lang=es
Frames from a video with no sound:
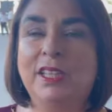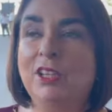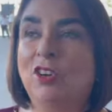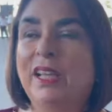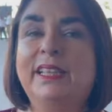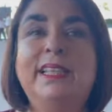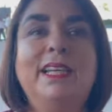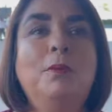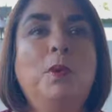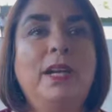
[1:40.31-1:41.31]
dijo que
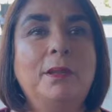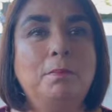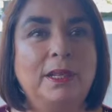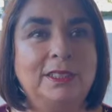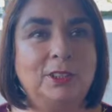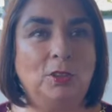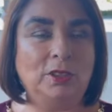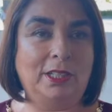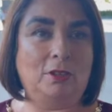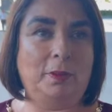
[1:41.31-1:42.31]
tiene buena impresión
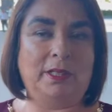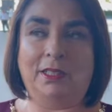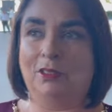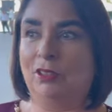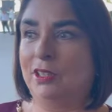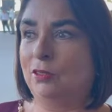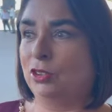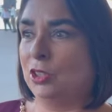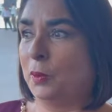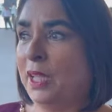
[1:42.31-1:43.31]
del gobernador Diego
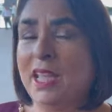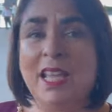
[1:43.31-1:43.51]
Sinue.